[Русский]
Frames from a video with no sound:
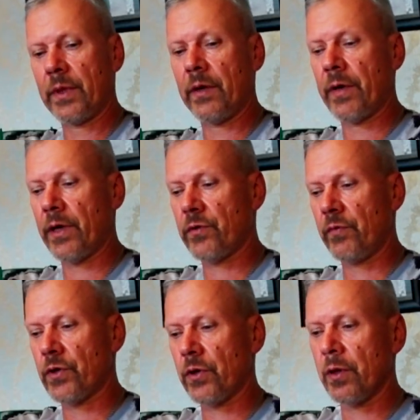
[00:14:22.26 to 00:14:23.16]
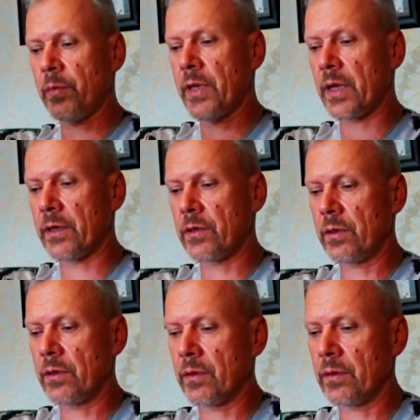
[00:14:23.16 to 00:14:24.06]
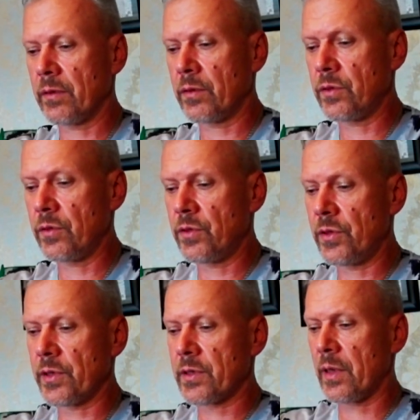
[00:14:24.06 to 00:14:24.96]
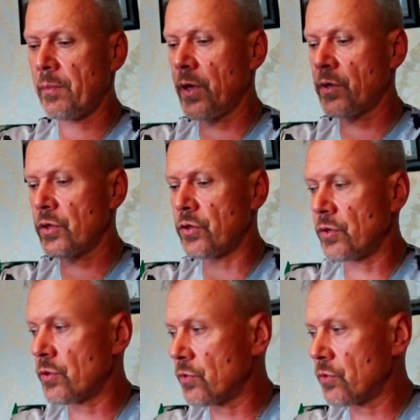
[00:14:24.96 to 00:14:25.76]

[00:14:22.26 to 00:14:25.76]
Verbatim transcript: товарищ вышел на меня через, опять же, через